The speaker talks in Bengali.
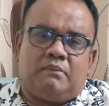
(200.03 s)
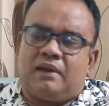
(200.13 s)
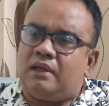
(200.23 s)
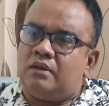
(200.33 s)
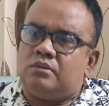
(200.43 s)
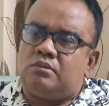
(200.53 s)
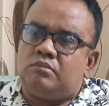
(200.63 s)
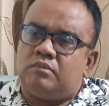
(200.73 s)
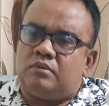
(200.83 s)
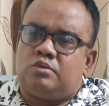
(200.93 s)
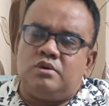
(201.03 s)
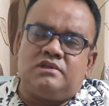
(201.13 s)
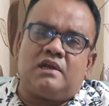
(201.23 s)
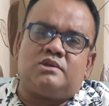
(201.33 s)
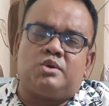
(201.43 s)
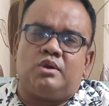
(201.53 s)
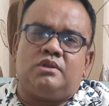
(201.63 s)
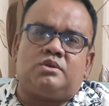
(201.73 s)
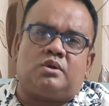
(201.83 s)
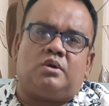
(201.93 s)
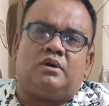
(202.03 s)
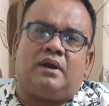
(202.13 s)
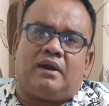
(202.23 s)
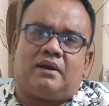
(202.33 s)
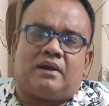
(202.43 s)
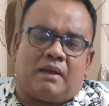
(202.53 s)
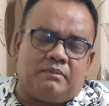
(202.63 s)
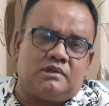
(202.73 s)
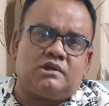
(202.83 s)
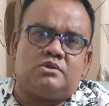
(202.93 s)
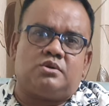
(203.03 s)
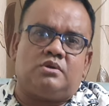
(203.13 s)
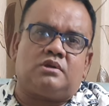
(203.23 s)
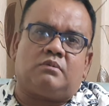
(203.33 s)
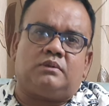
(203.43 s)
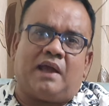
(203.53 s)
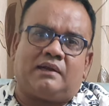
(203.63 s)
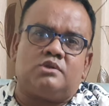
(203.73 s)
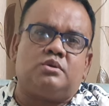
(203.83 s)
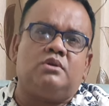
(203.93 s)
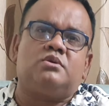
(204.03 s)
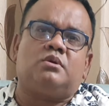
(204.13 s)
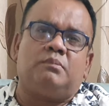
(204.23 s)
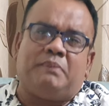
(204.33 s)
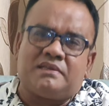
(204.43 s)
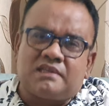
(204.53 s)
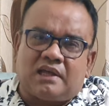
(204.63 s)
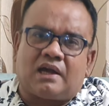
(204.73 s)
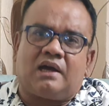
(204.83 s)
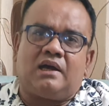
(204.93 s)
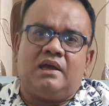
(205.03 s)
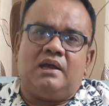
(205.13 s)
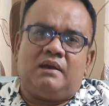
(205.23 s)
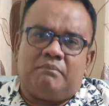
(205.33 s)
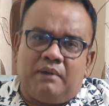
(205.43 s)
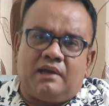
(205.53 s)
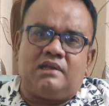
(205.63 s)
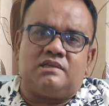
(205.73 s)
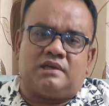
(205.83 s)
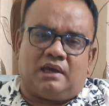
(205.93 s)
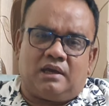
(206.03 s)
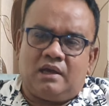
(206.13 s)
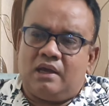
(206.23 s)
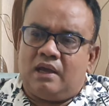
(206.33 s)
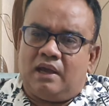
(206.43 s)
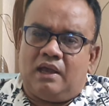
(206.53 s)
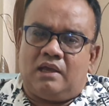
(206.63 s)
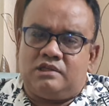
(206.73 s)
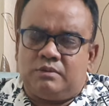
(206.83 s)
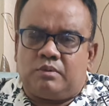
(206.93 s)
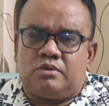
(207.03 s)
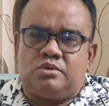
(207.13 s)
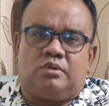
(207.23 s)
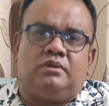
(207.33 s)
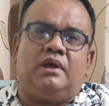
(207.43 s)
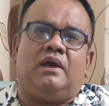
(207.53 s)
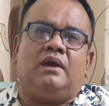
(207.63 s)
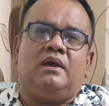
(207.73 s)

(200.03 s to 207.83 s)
মানে দুইটা চরিত্রর একটা ডাইমেনশন চরিত্রের মধ্যে একটা চরিত্র ও বেঁচে থাকা মেয়েটি যে এই এই জীবন যুদ্ধে